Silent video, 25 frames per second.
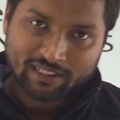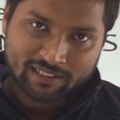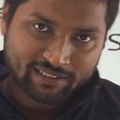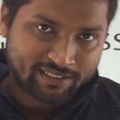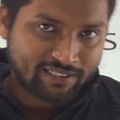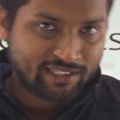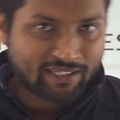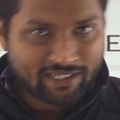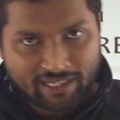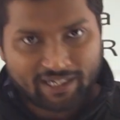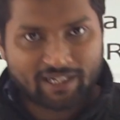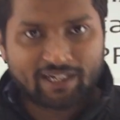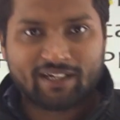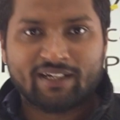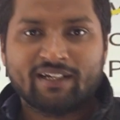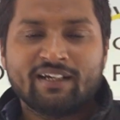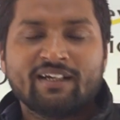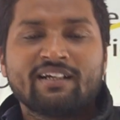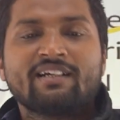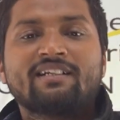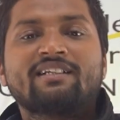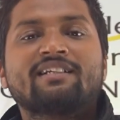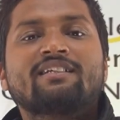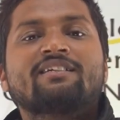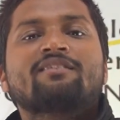सकते
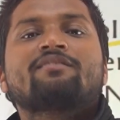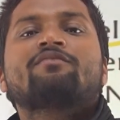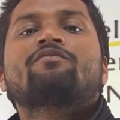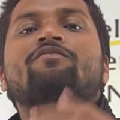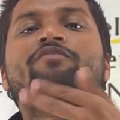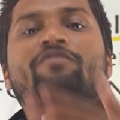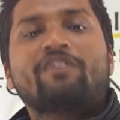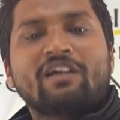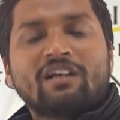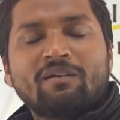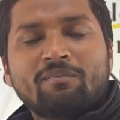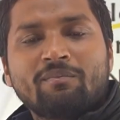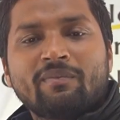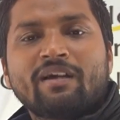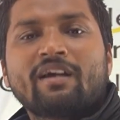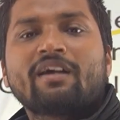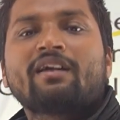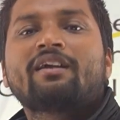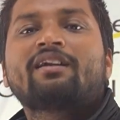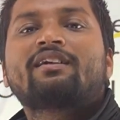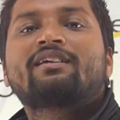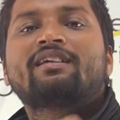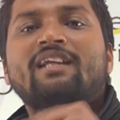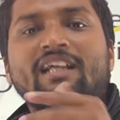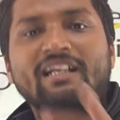हैं फिल्म
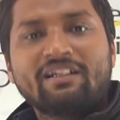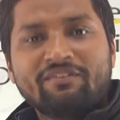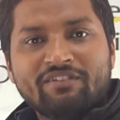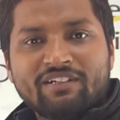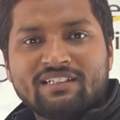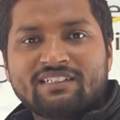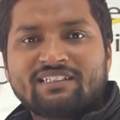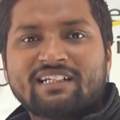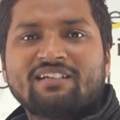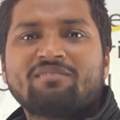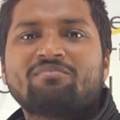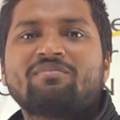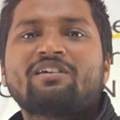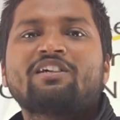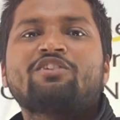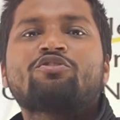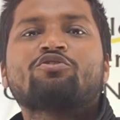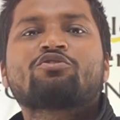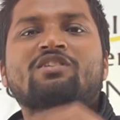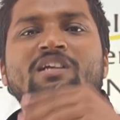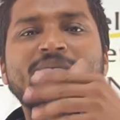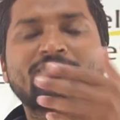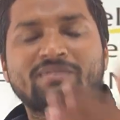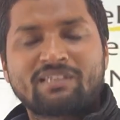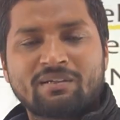में टेलीविजन में जो
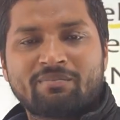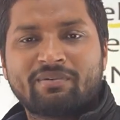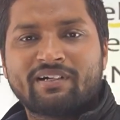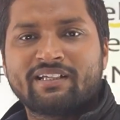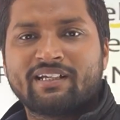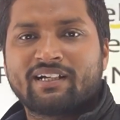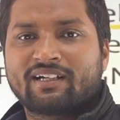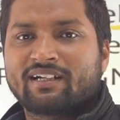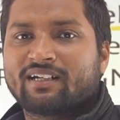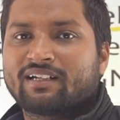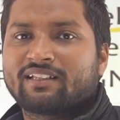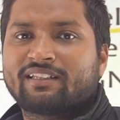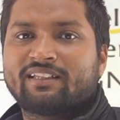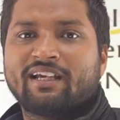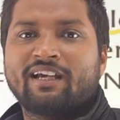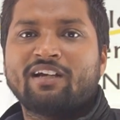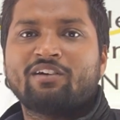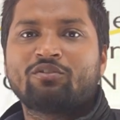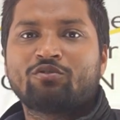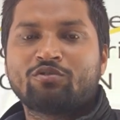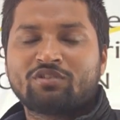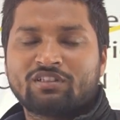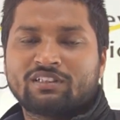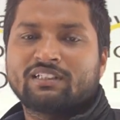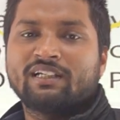सबसे बढ़िया करता
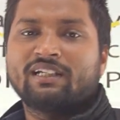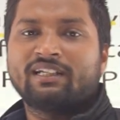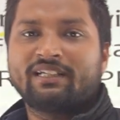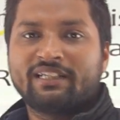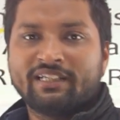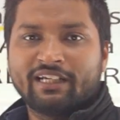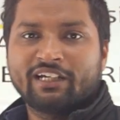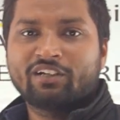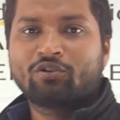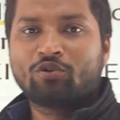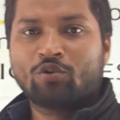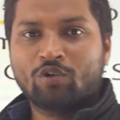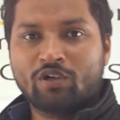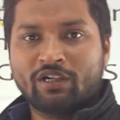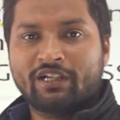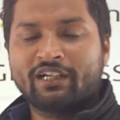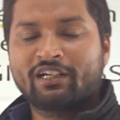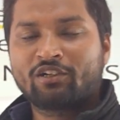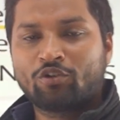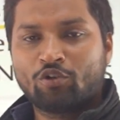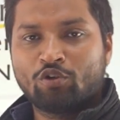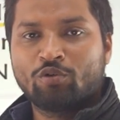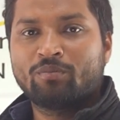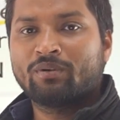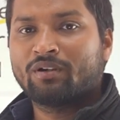है उसके लिए
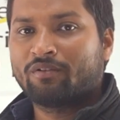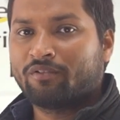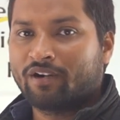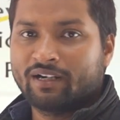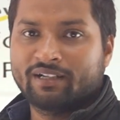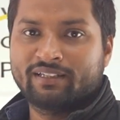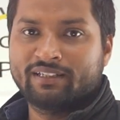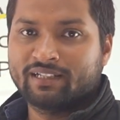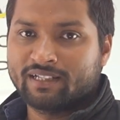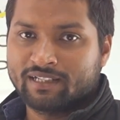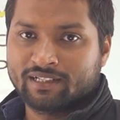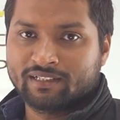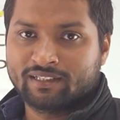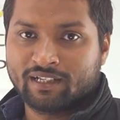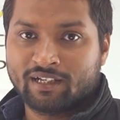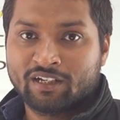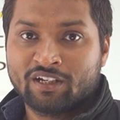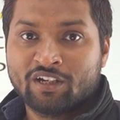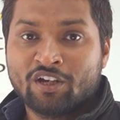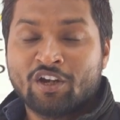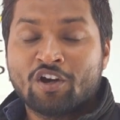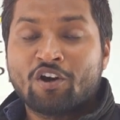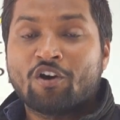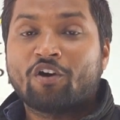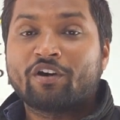गोल्डन ग्लोब अवार्ड दिया जाता है
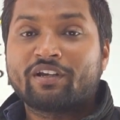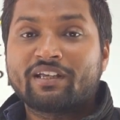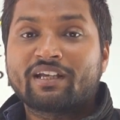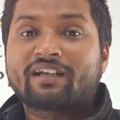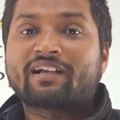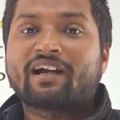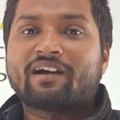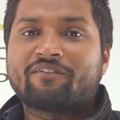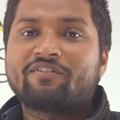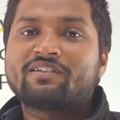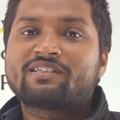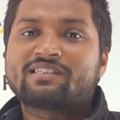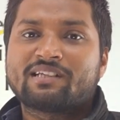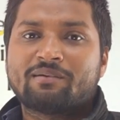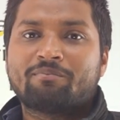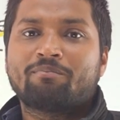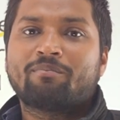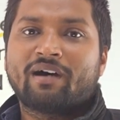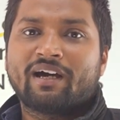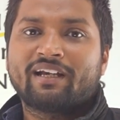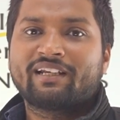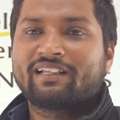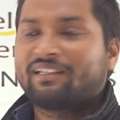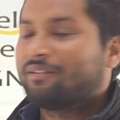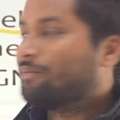और ये काफी
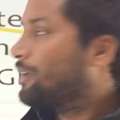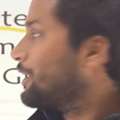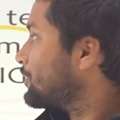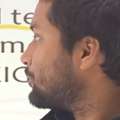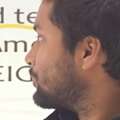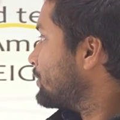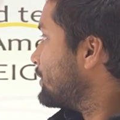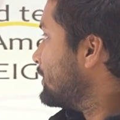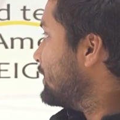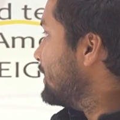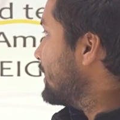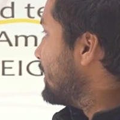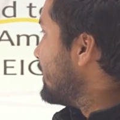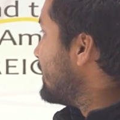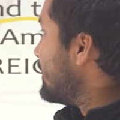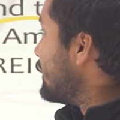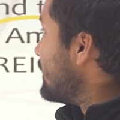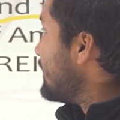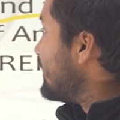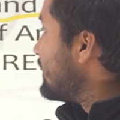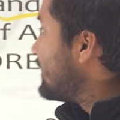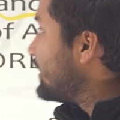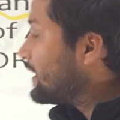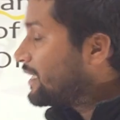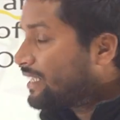सम्मान की बात होती है
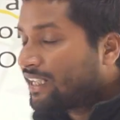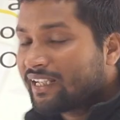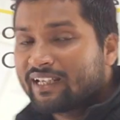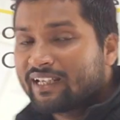ठीक